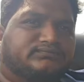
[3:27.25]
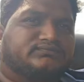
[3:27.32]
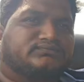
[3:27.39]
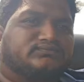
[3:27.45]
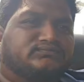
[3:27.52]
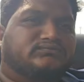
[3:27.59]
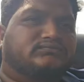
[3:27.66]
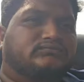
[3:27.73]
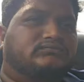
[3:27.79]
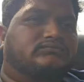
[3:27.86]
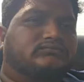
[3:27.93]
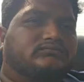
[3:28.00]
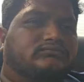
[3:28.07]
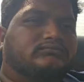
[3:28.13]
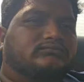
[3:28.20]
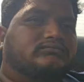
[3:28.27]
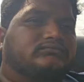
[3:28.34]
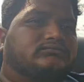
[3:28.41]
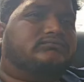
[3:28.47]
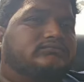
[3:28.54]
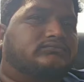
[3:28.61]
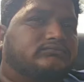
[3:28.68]
ఢిల్లీ టు సిమ్లా
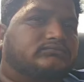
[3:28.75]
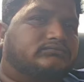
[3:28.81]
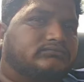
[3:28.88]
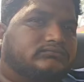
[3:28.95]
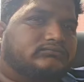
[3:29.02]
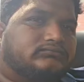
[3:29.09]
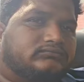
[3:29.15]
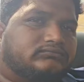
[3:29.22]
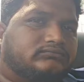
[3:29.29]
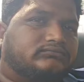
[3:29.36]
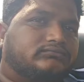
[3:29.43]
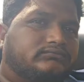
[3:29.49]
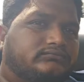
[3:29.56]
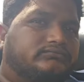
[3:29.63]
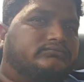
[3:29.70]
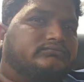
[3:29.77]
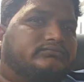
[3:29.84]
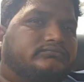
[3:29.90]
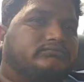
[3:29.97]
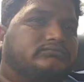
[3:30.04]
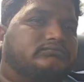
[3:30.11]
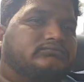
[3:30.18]
అయితే టెన్ హార్స్ అని
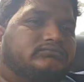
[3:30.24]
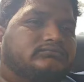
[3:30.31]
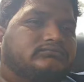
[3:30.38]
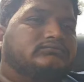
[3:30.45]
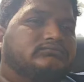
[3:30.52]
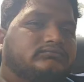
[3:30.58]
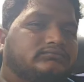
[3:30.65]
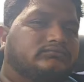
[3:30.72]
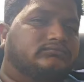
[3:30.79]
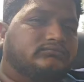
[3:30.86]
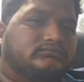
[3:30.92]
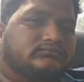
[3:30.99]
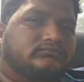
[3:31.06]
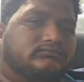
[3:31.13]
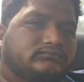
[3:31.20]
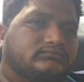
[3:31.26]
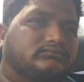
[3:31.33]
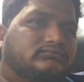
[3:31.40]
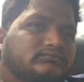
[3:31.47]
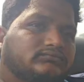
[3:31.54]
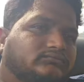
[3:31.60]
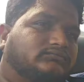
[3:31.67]
చెప్తున్నారు ఎక్కడైనా ఫుడ్
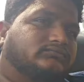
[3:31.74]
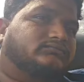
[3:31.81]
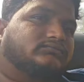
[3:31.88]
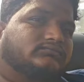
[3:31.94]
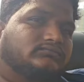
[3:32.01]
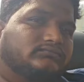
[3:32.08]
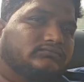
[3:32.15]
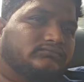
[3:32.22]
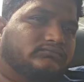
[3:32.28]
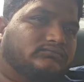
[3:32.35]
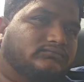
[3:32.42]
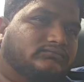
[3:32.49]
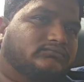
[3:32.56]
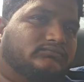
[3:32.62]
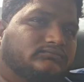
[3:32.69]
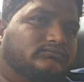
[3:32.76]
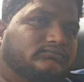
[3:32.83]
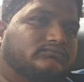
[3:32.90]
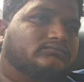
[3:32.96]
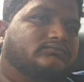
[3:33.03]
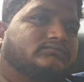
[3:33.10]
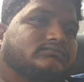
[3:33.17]
తినాలి ఎందుకంటే ఫ్లైట్లో
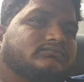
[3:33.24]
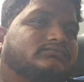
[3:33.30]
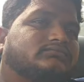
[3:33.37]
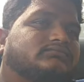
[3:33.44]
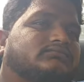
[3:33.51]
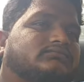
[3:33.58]
ఫుడ్ ఇచ్చారు